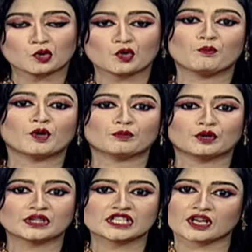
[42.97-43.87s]
গোপন
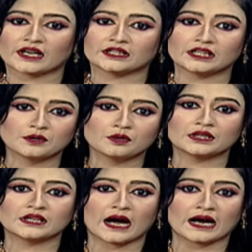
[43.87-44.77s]
বন্দিশালায়
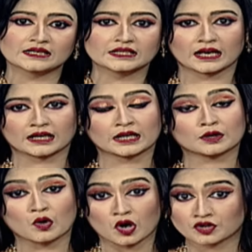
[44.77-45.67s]
দীর্ঘদিন আটকে রাখার
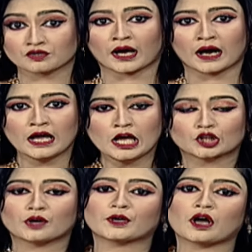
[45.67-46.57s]
ঘটনা
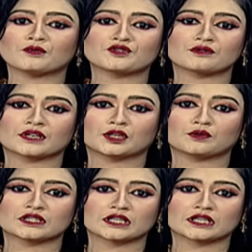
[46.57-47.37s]
তবে কমিশনকে দু